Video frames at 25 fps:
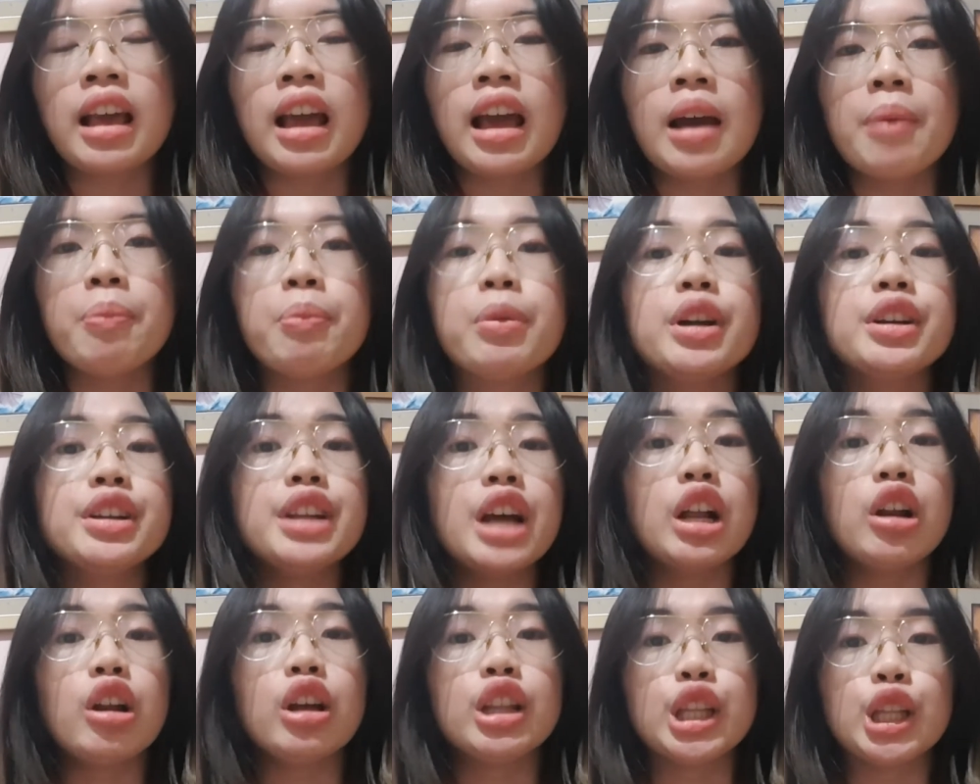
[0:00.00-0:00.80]

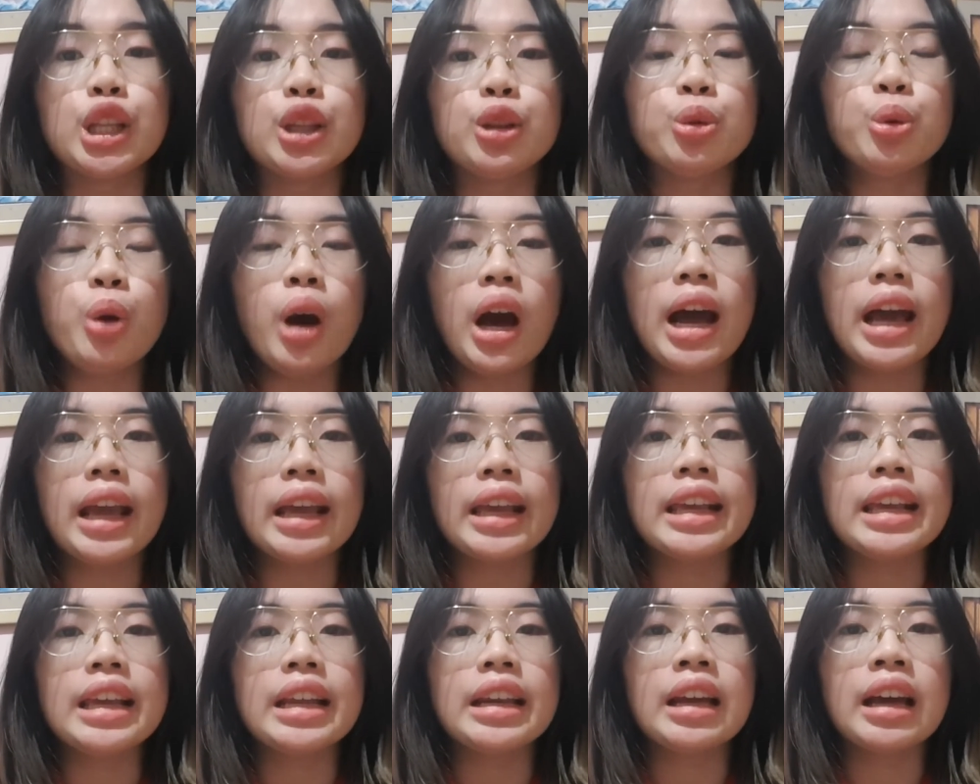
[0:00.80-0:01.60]
Berdaulat itu
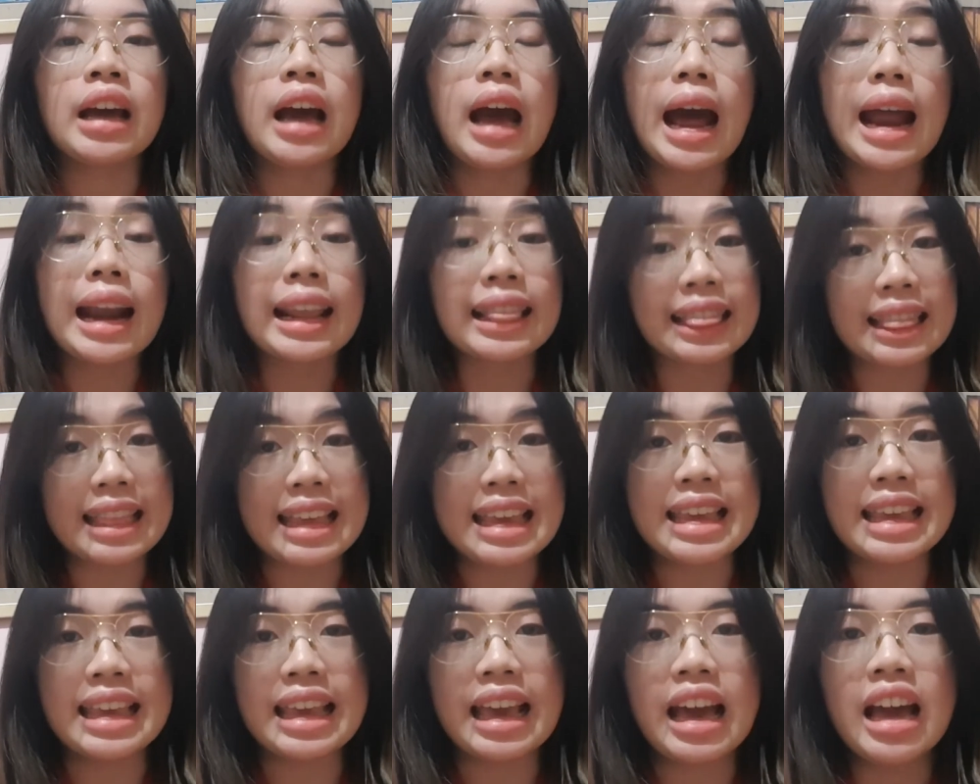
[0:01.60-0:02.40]
akhir
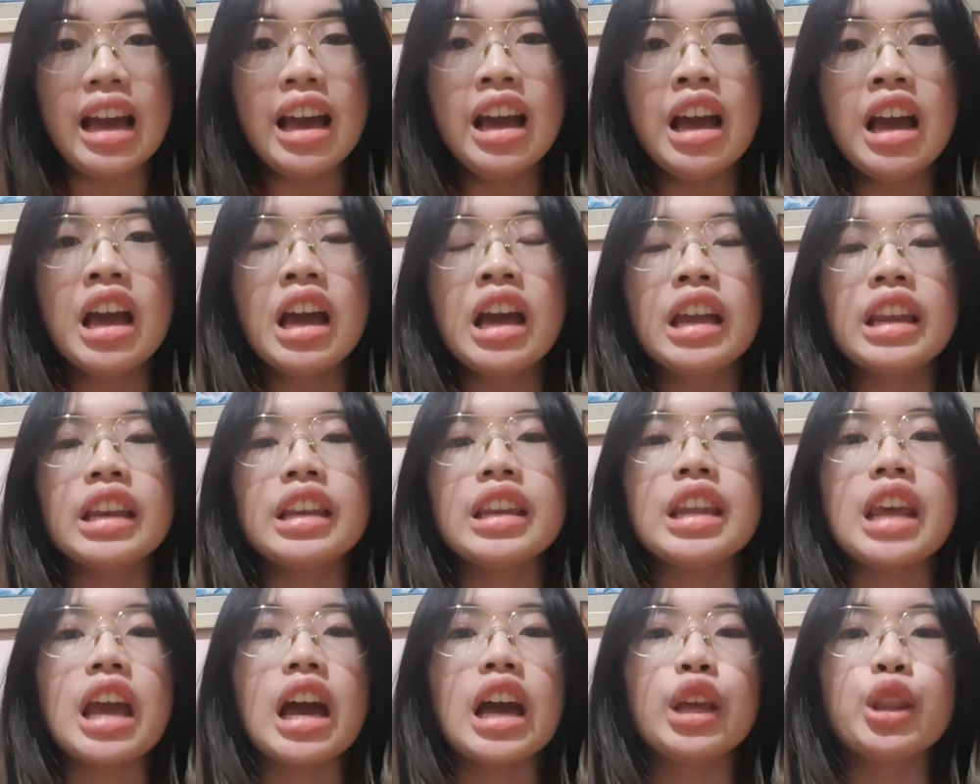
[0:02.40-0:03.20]
artinya
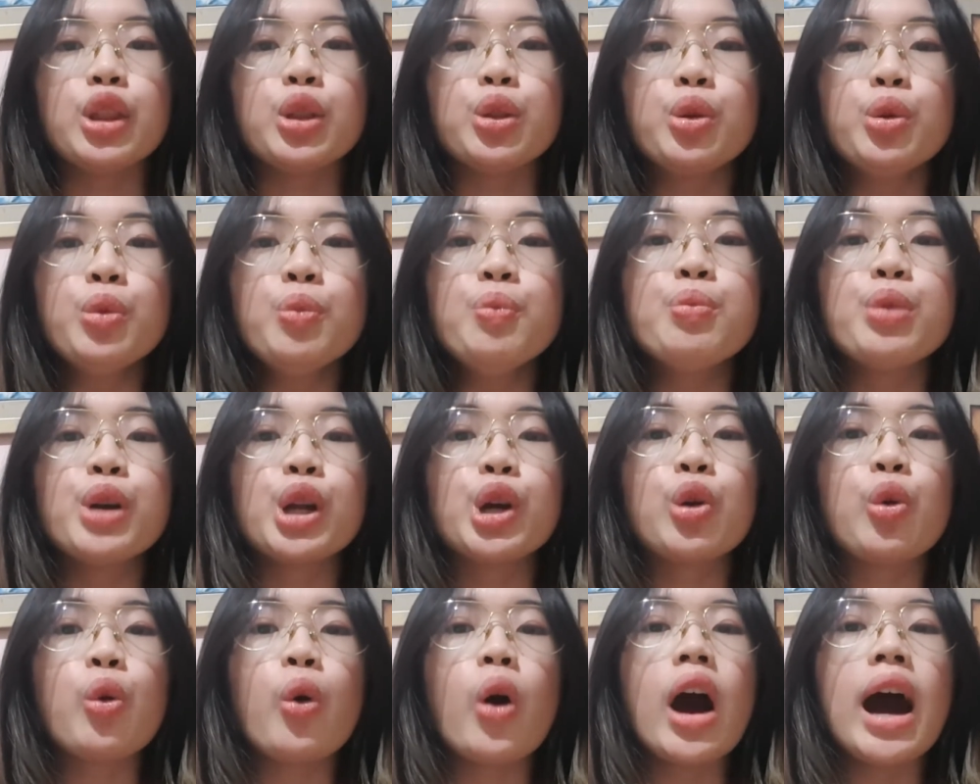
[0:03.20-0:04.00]
dia itu
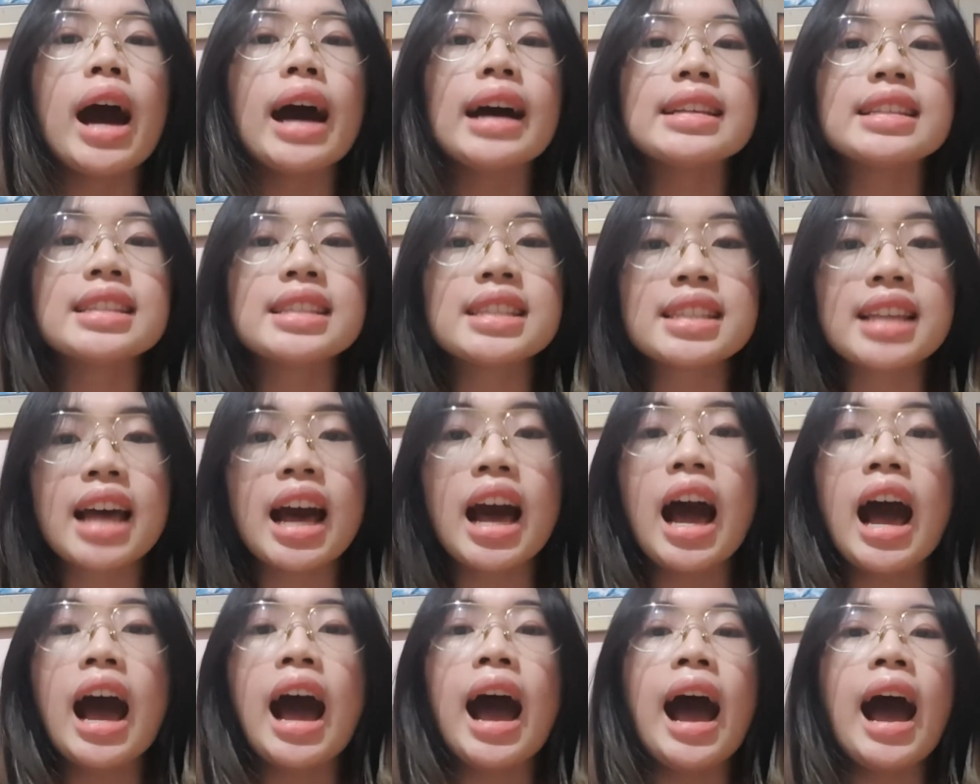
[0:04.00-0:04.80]

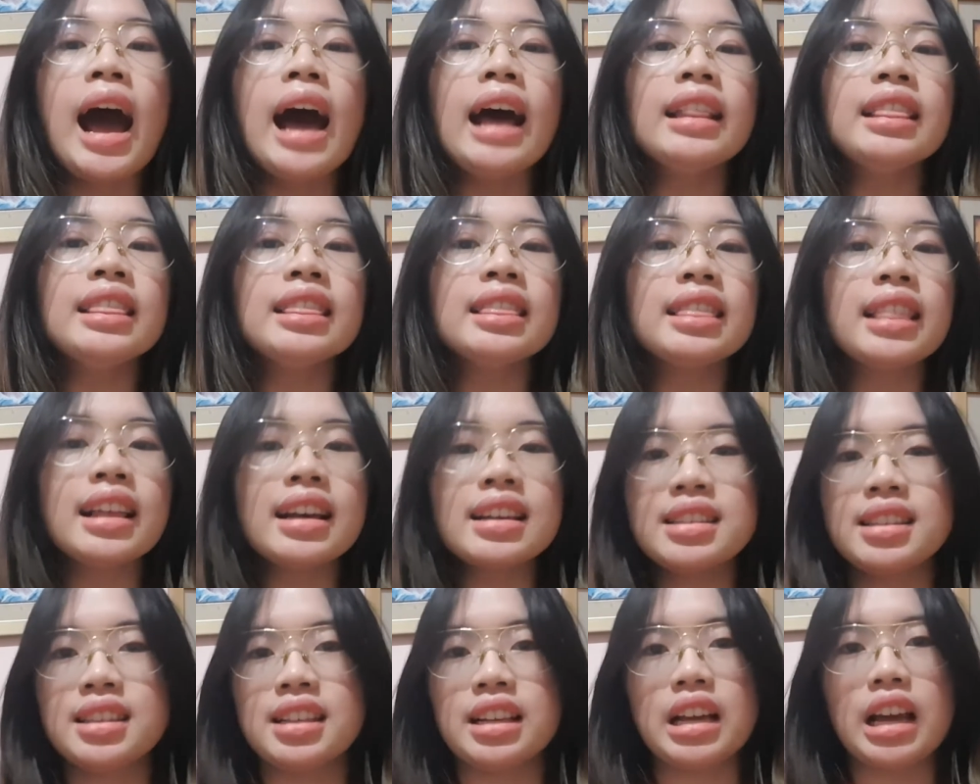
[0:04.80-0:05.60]
berkuasa
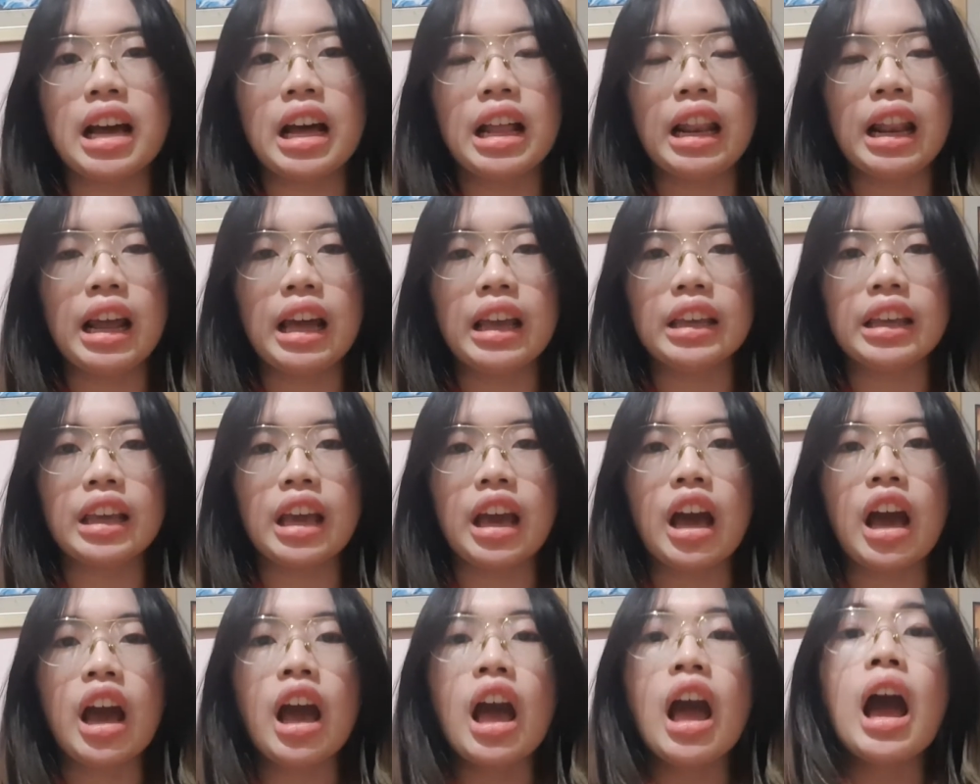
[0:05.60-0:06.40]
atas
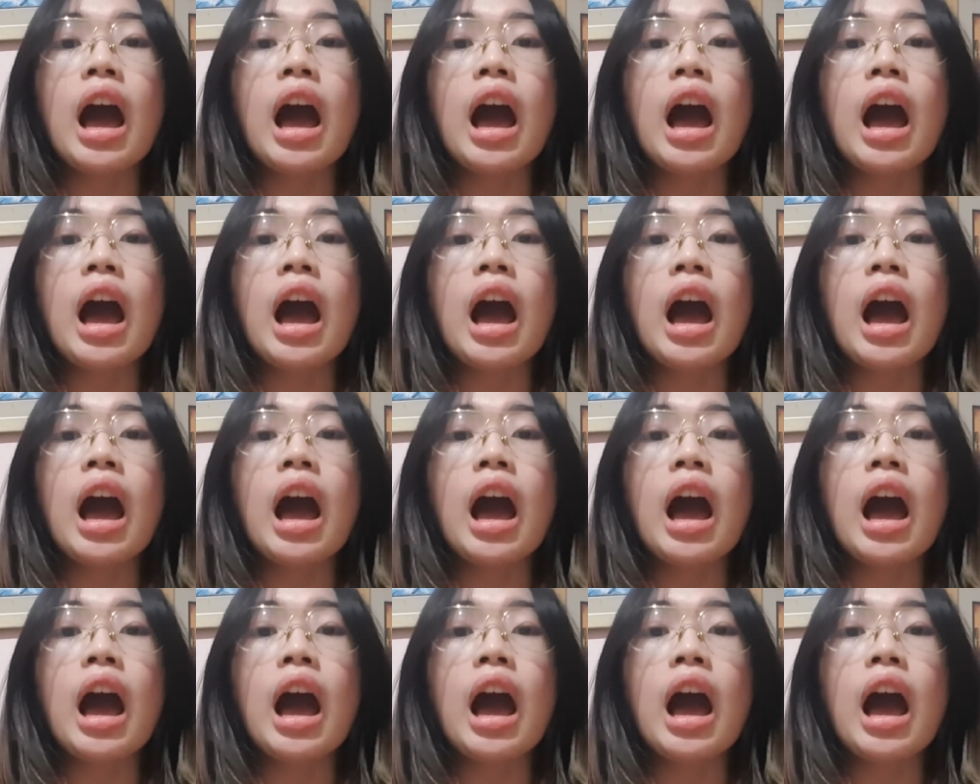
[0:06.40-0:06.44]
segalanya.